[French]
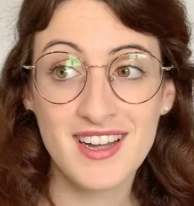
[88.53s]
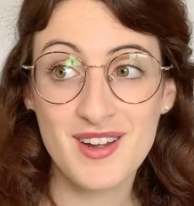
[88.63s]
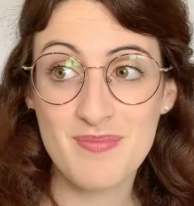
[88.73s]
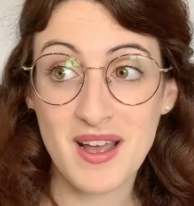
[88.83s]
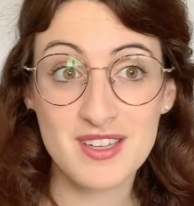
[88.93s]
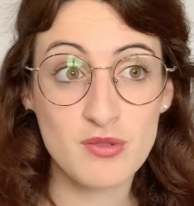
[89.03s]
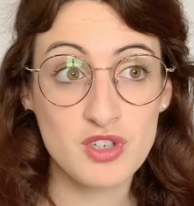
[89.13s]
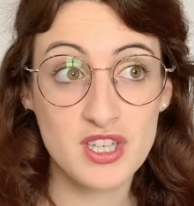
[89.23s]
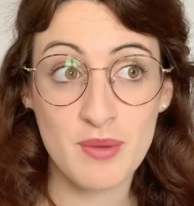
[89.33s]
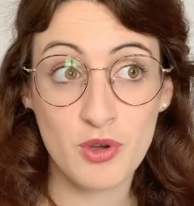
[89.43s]
euh, par exemple,
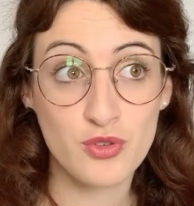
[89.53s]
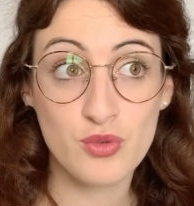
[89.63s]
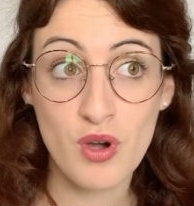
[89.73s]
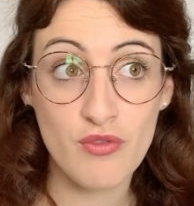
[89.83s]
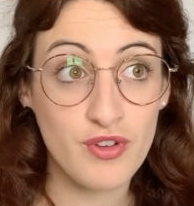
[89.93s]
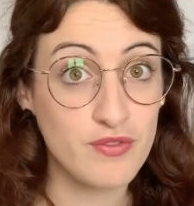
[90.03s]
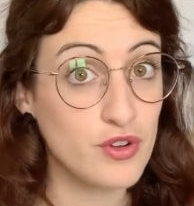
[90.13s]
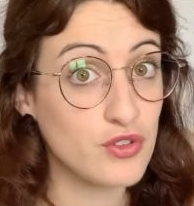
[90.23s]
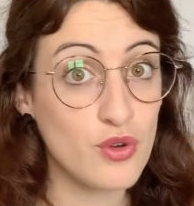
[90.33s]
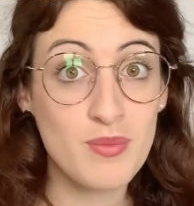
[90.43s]
je dis n'importe quoi, vous faites
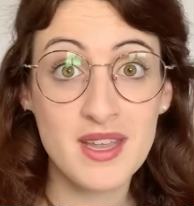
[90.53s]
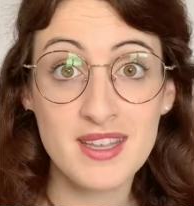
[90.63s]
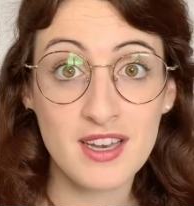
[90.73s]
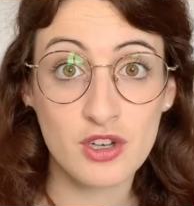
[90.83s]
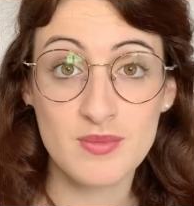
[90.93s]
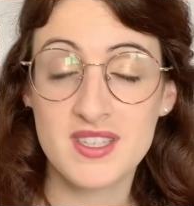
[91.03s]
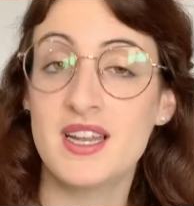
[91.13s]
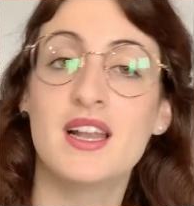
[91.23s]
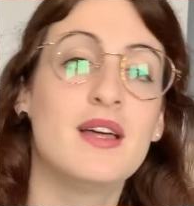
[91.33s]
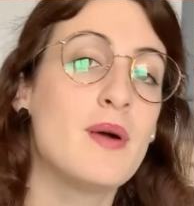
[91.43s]
votre bannière comme si
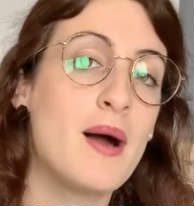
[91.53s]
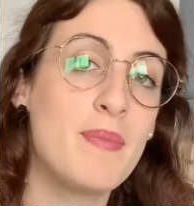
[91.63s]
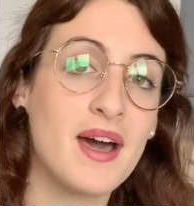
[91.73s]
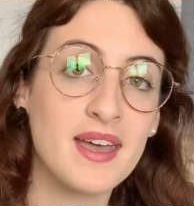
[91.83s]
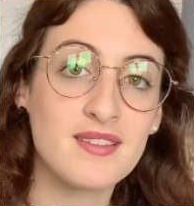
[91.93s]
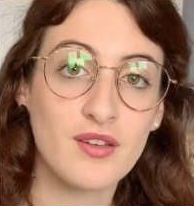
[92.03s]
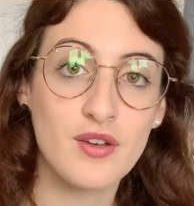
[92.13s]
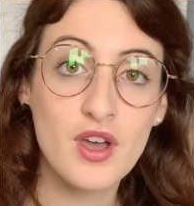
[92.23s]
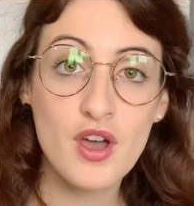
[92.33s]
elle allait apparaître